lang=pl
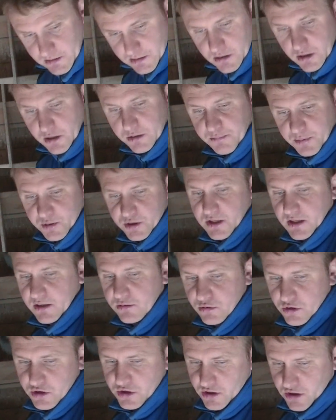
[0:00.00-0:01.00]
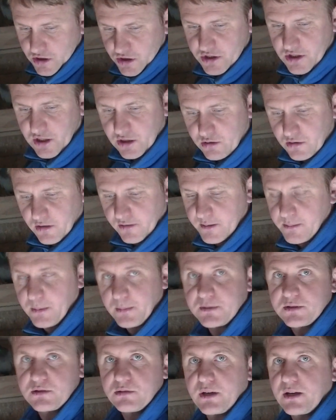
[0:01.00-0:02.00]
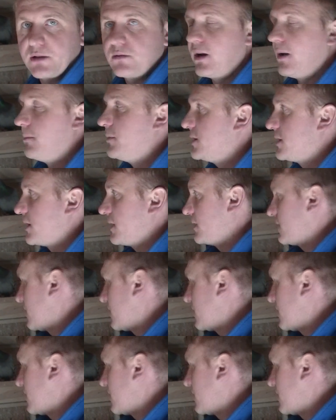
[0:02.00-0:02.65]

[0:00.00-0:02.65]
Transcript: No i później już szczegółowy po prostu regulamin tej,